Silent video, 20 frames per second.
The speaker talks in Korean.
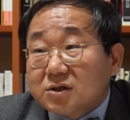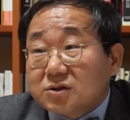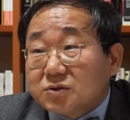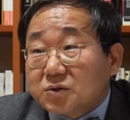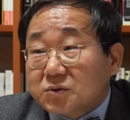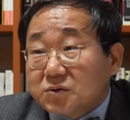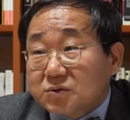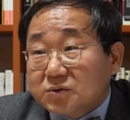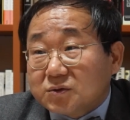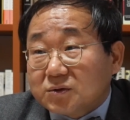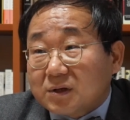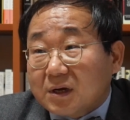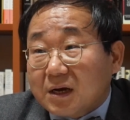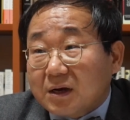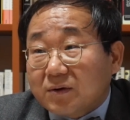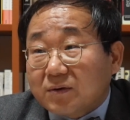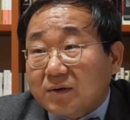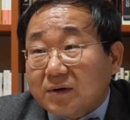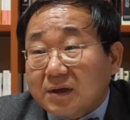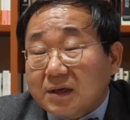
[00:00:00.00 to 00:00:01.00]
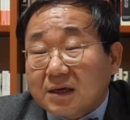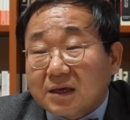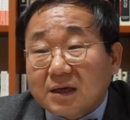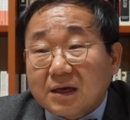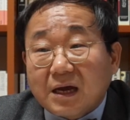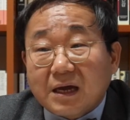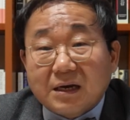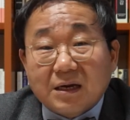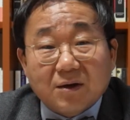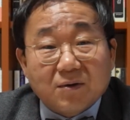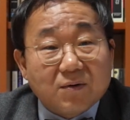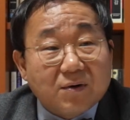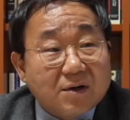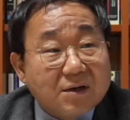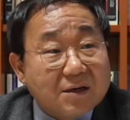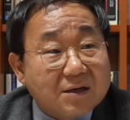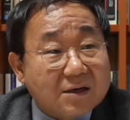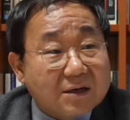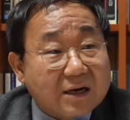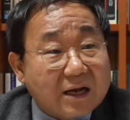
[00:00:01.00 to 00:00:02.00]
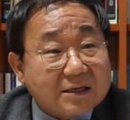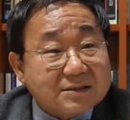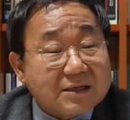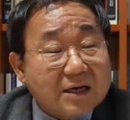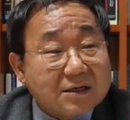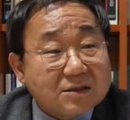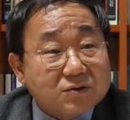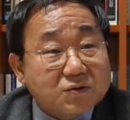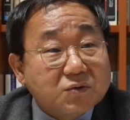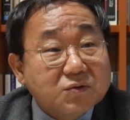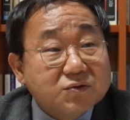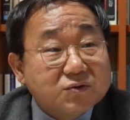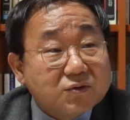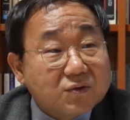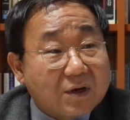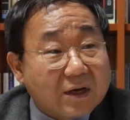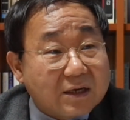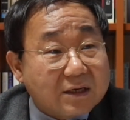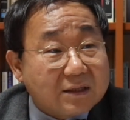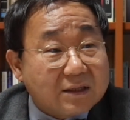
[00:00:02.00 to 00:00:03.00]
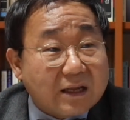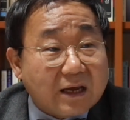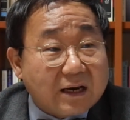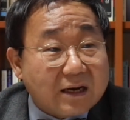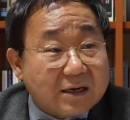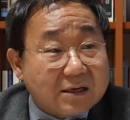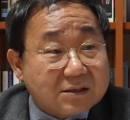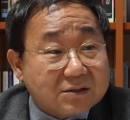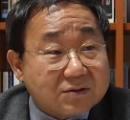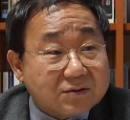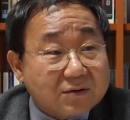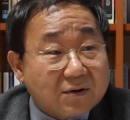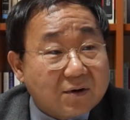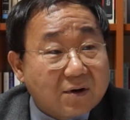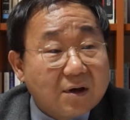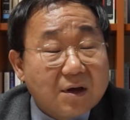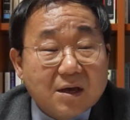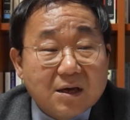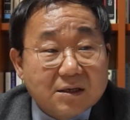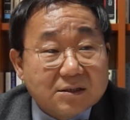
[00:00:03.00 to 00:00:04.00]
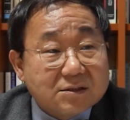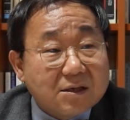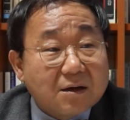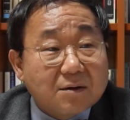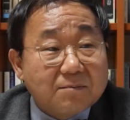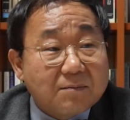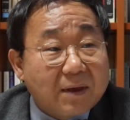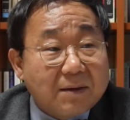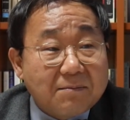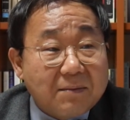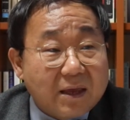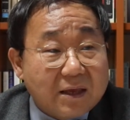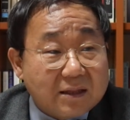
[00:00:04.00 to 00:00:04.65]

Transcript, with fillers: 존중하고 인간의 권리를 가장 존중하는 나라일수록 성매매에